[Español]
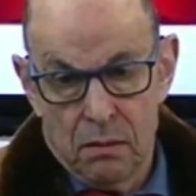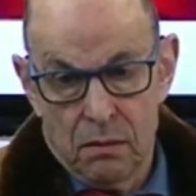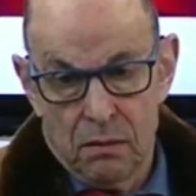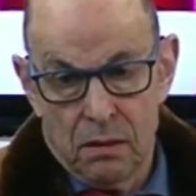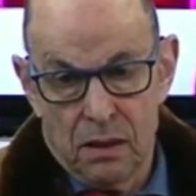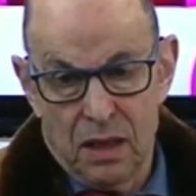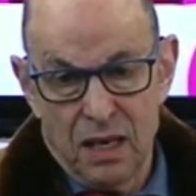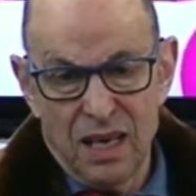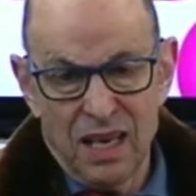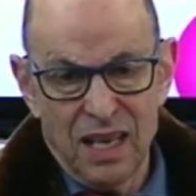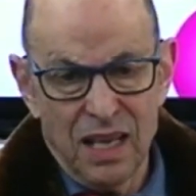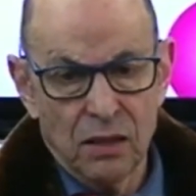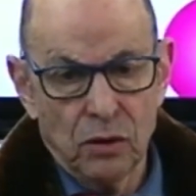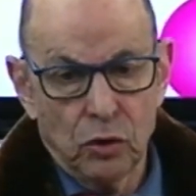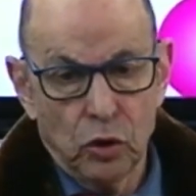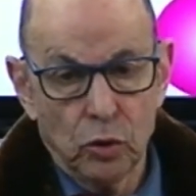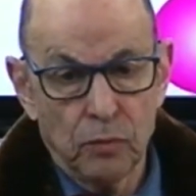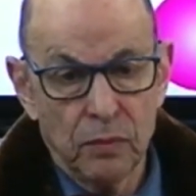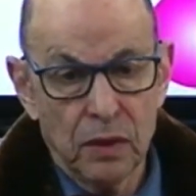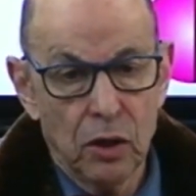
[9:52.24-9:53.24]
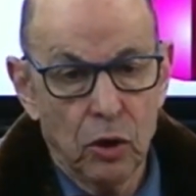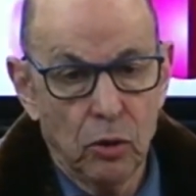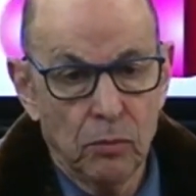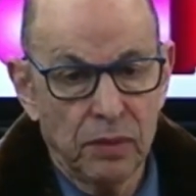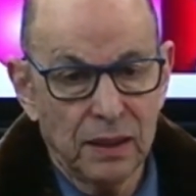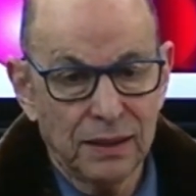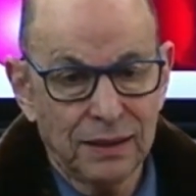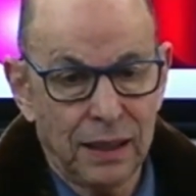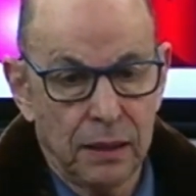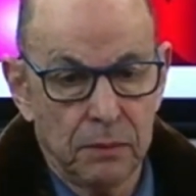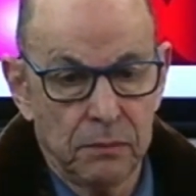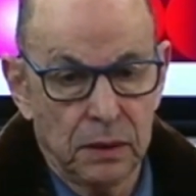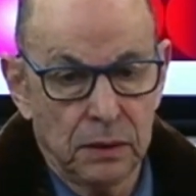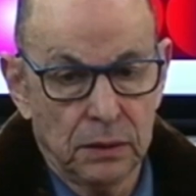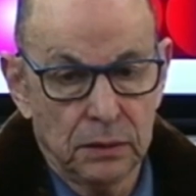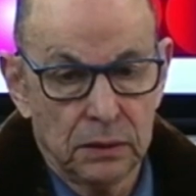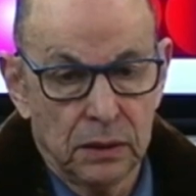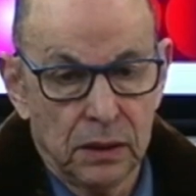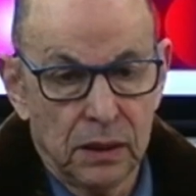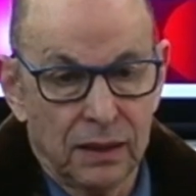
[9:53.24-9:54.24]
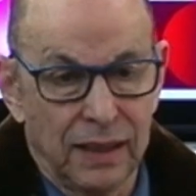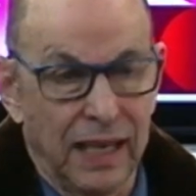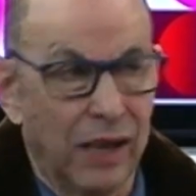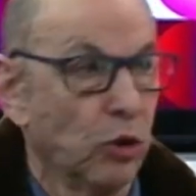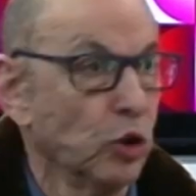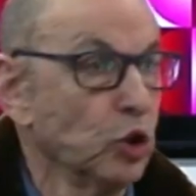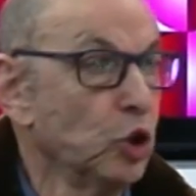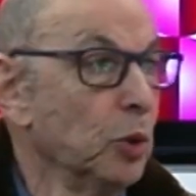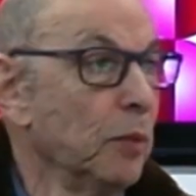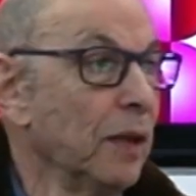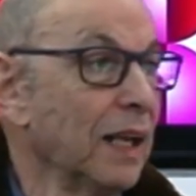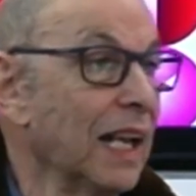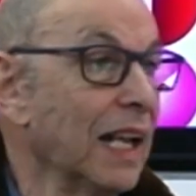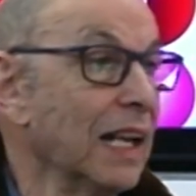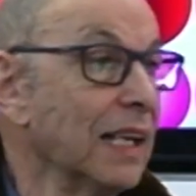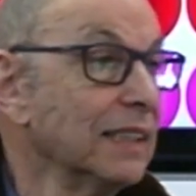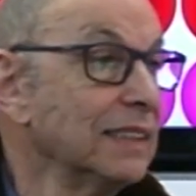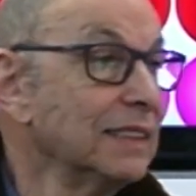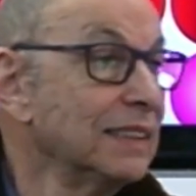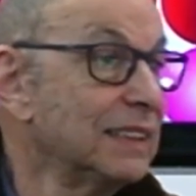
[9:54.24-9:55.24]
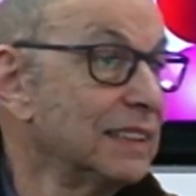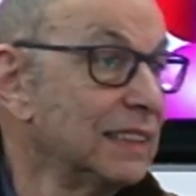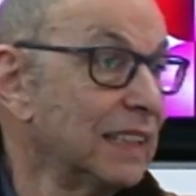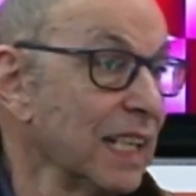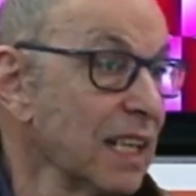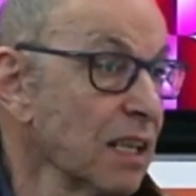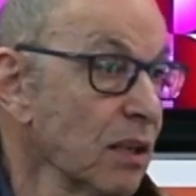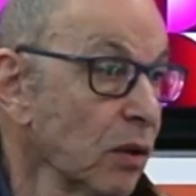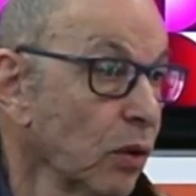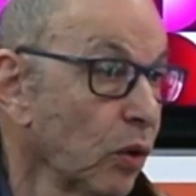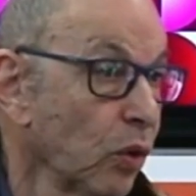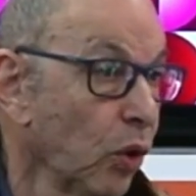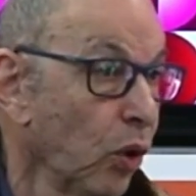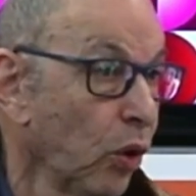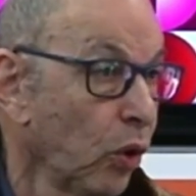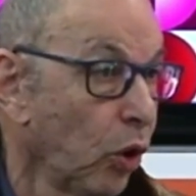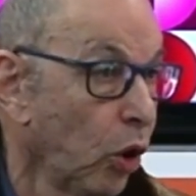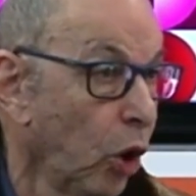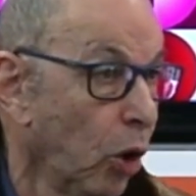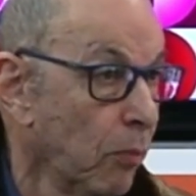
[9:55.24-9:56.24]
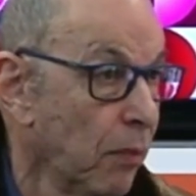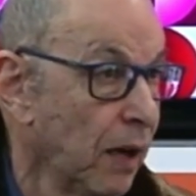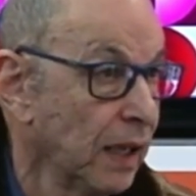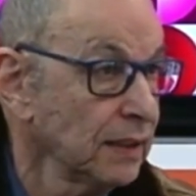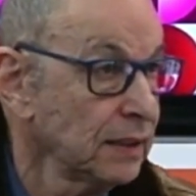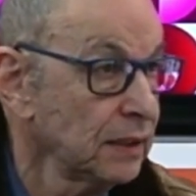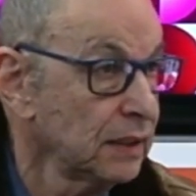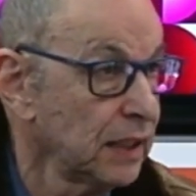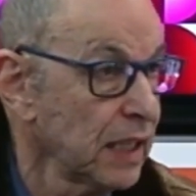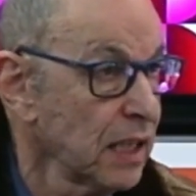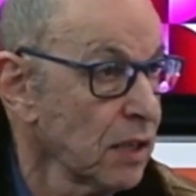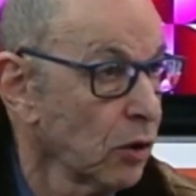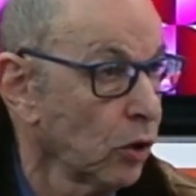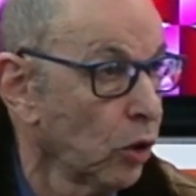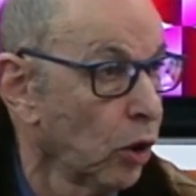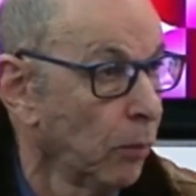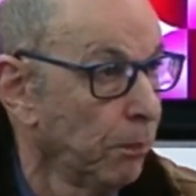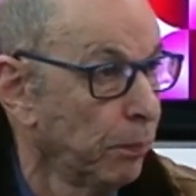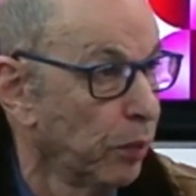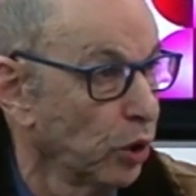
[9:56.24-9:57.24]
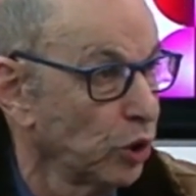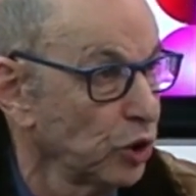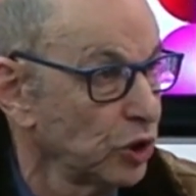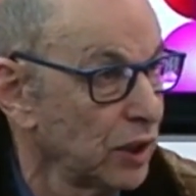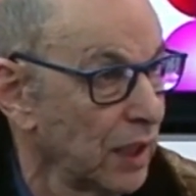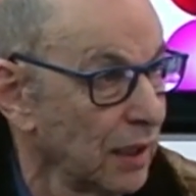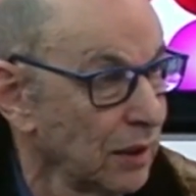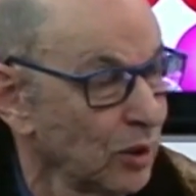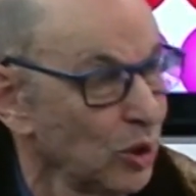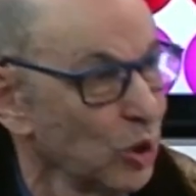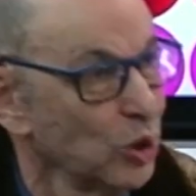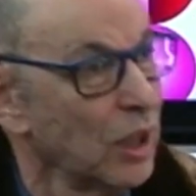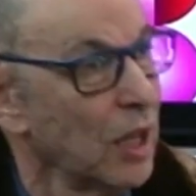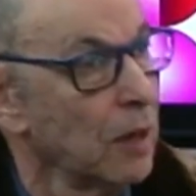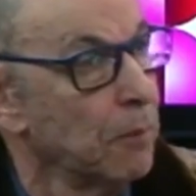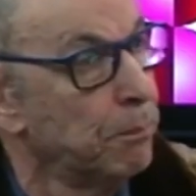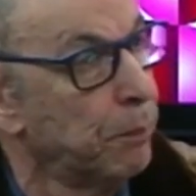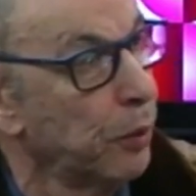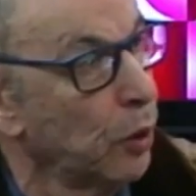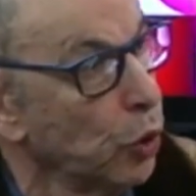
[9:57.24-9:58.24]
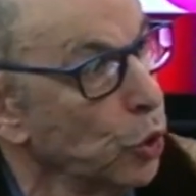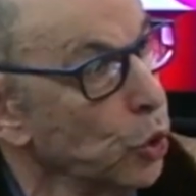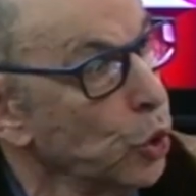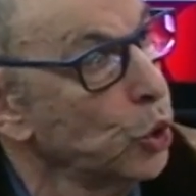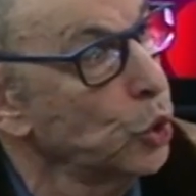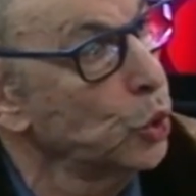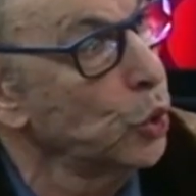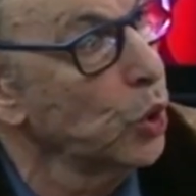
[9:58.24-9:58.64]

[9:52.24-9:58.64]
500.000 hombres armados que consumen el 5,5% del Producto